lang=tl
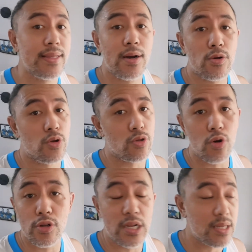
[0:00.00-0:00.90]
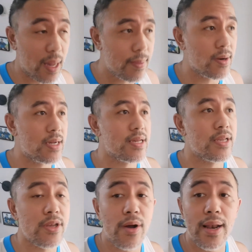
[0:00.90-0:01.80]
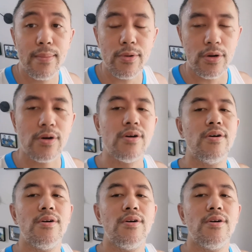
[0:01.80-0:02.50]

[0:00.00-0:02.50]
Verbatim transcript: hindi ako doktor, sinasabi ko lang sa inyo yung alam ko.